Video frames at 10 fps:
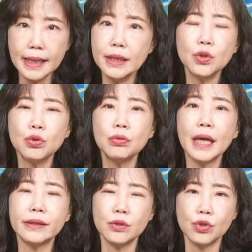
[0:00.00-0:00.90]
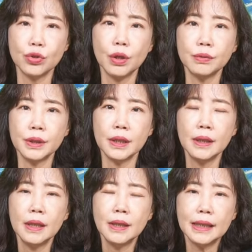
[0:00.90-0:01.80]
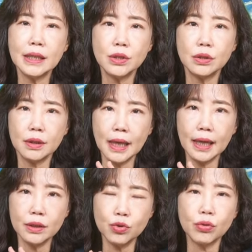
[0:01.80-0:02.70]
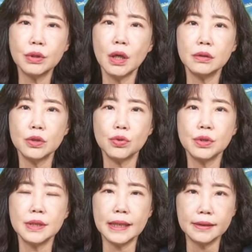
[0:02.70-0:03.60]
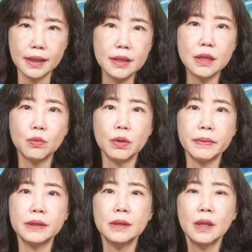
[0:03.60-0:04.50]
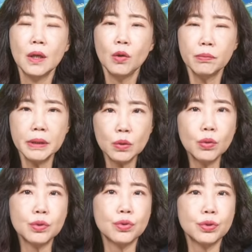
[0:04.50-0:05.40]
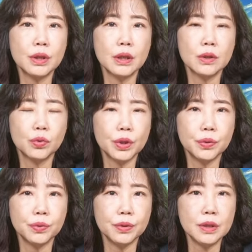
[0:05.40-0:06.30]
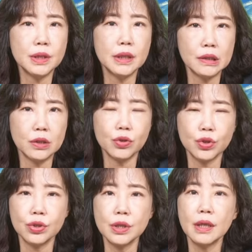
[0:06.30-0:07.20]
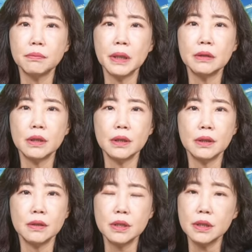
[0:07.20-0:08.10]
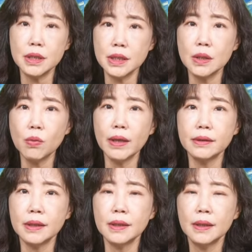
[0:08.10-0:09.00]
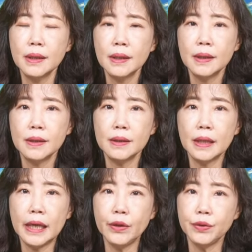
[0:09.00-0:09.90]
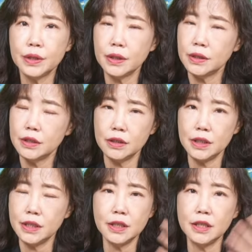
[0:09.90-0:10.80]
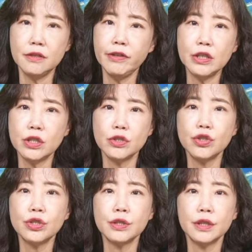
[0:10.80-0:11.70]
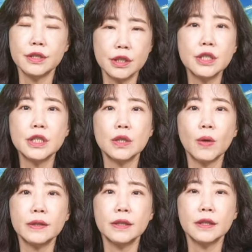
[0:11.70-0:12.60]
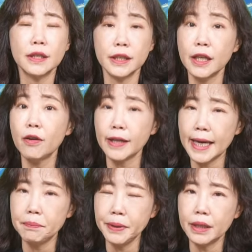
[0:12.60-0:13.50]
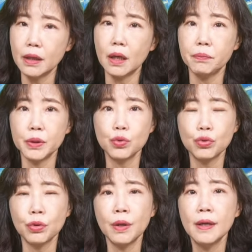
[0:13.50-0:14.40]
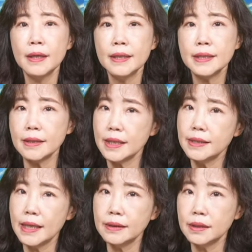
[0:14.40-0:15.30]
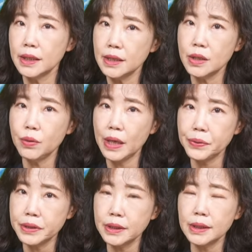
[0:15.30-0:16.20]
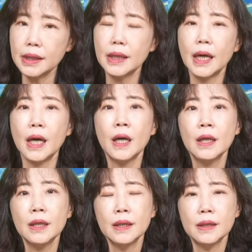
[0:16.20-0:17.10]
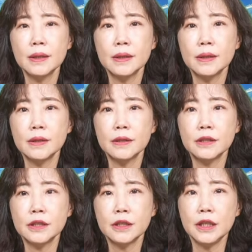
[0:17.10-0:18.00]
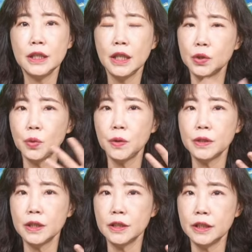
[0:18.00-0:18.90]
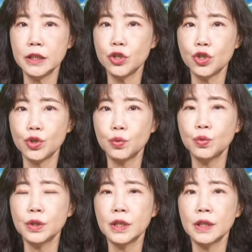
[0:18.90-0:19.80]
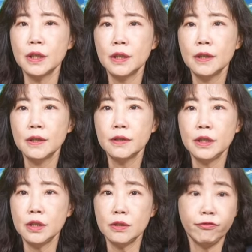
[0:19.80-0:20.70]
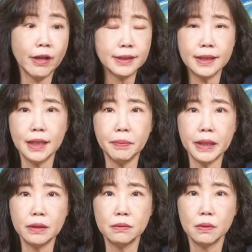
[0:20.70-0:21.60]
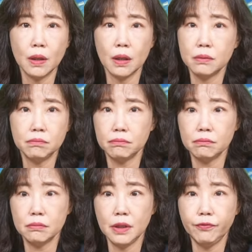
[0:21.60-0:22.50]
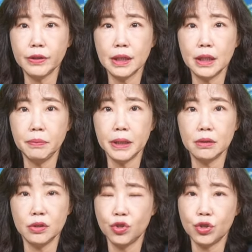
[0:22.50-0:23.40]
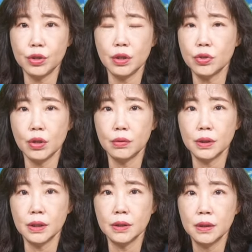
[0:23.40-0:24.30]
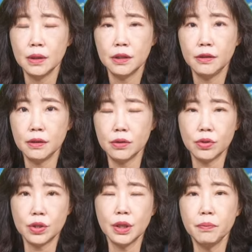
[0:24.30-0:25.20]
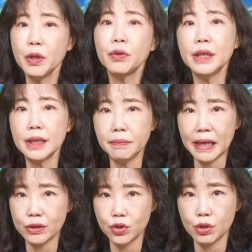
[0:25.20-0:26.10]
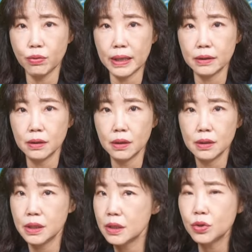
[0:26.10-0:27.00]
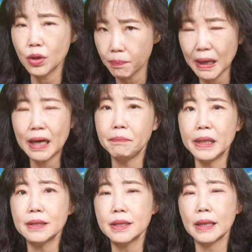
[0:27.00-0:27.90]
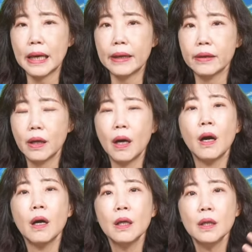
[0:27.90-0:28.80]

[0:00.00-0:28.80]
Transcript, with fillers: 在一出来的时候呢，它它很重要的就是在提醒我们，我们过去呢对于一些饮食上面的这个习惯呢。呃，还有一个一些积飞城市的这个习惯呢，可能要改变啊。比如说，像现在呢，天气越来越热了啊，呃，你很多的那个食物呢，你放在那边，哈，你放在那边，你吃的时候呢，你吃了没有立刻把它吃完，其实就要把它冰起来哈。